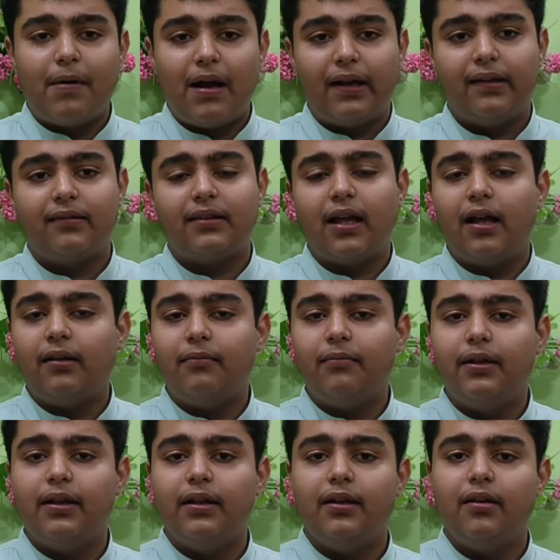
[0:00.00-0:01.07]
पाकिस्तान
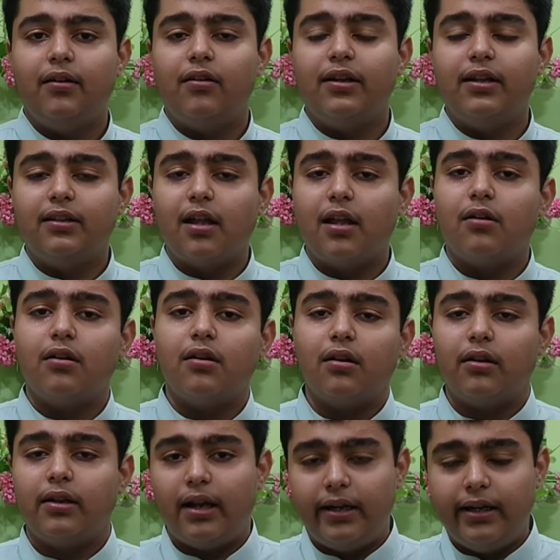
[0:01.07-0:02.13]
में और इधर
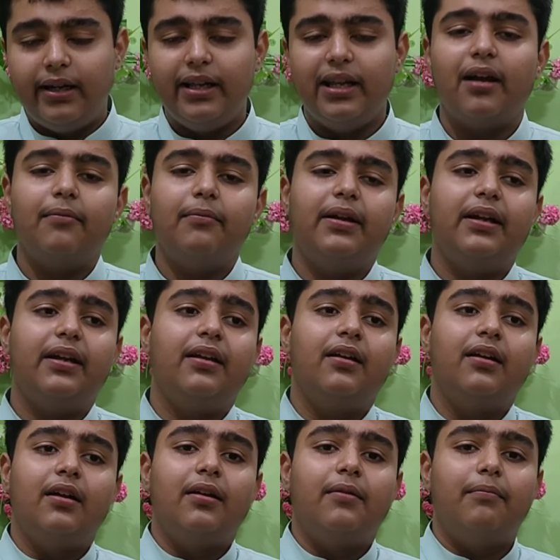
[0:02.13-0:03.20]
इंडिया में
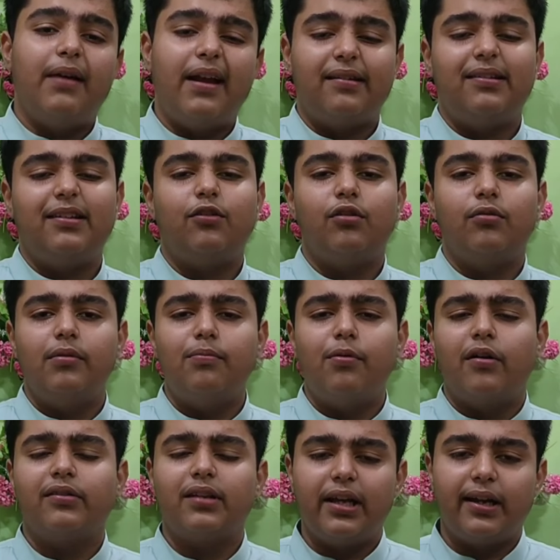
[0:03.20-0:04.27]
मैक्सिको में
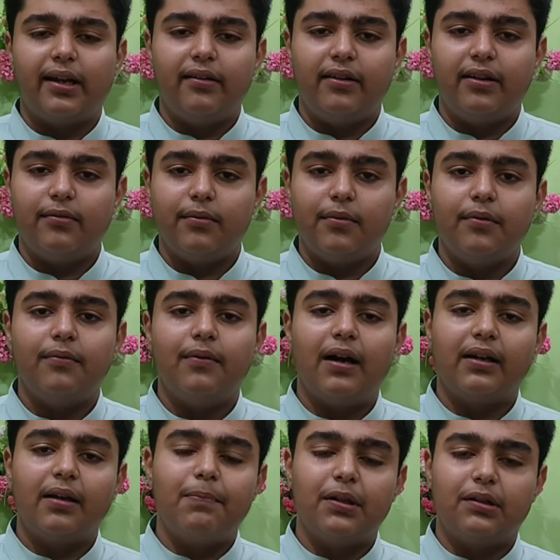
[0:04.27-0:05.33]
बहुत सारी कंट्रीज में वहाँ
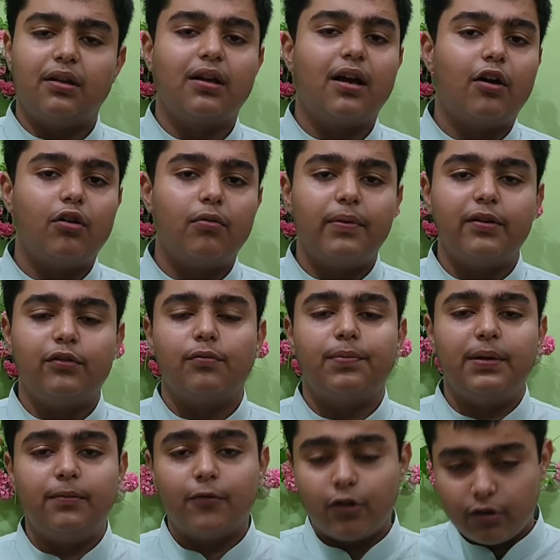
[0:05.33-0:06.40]
के पत्रकारों पे
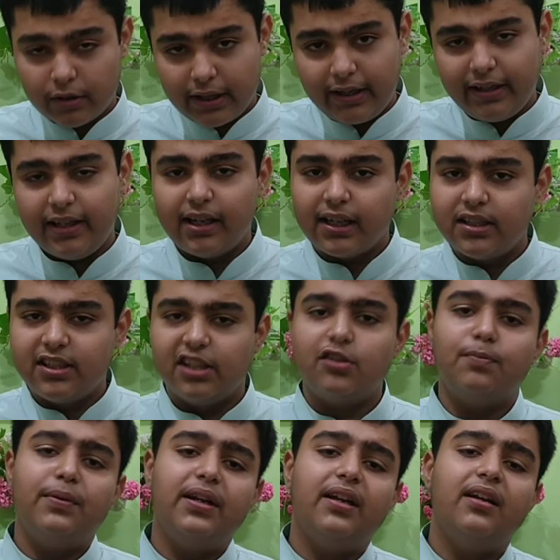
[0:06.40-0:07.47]
सुप्रीम कोर्ट के इंडिया के जज
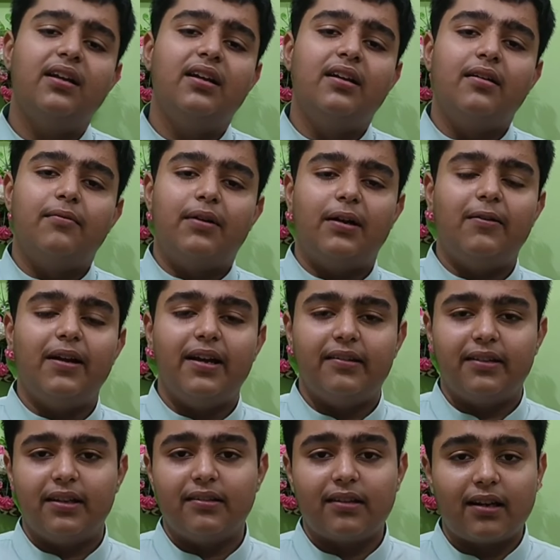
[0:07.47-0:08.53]
पे मतलब
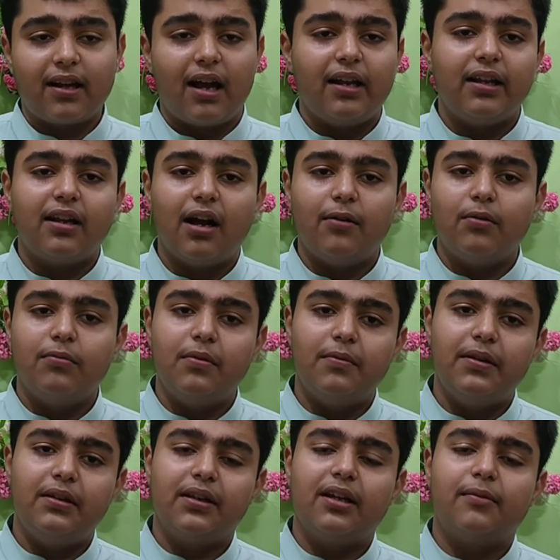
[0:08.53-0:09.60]
ऐसे सरकारी कामों में
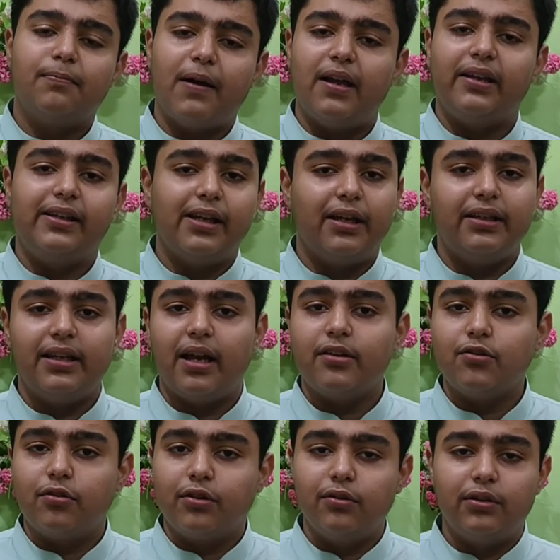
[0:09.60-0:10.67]
भी इनका स्पाई किया गया
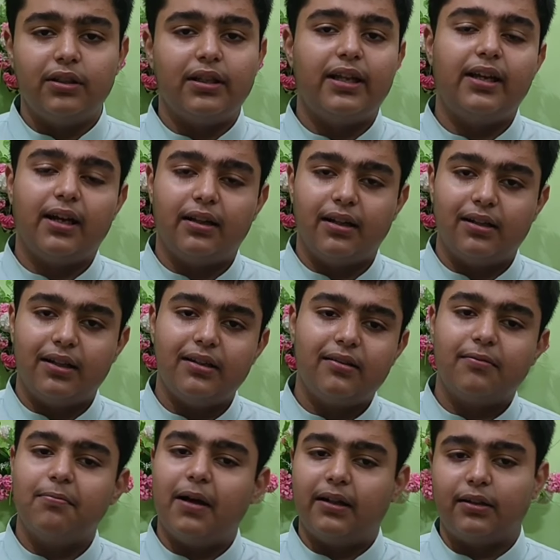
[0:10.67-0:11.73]
है जो कि उन्हें नहीं करना था
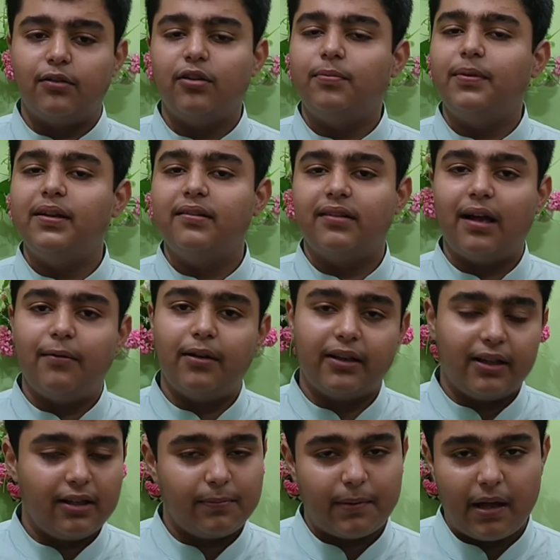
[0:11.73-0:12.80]
इस बात के उस पर इल्ज़ाम
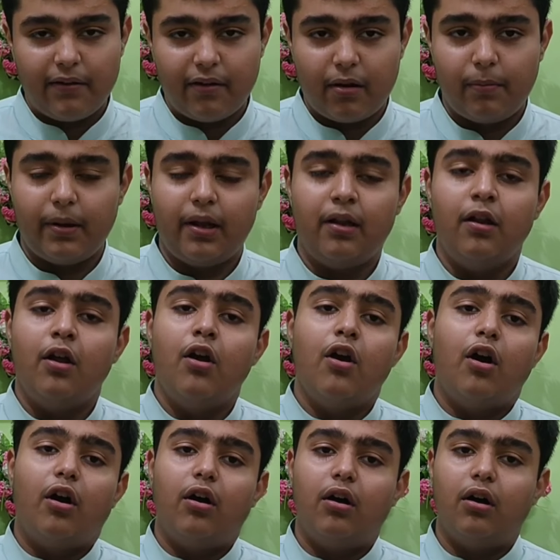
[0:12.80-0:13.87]
लगे स्पाईवेयर पे
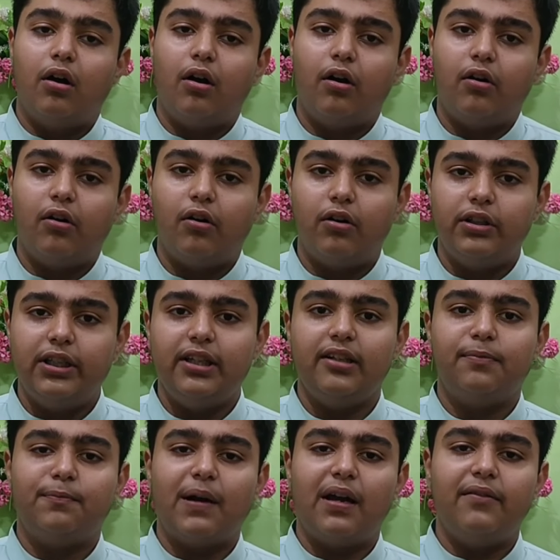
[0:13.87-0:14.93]
और ये
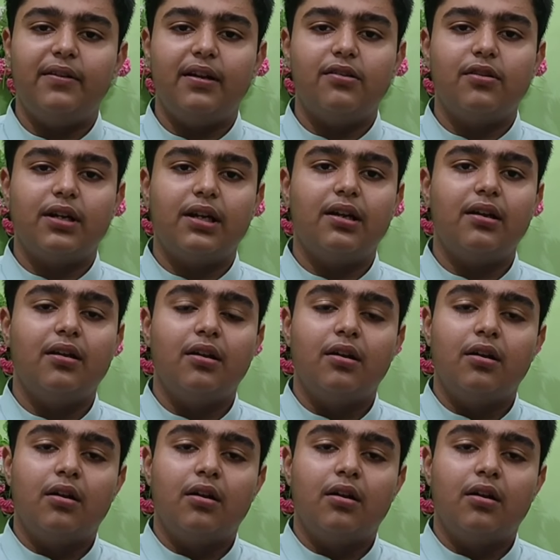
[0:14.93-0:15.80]
स्पाईवेयर जो है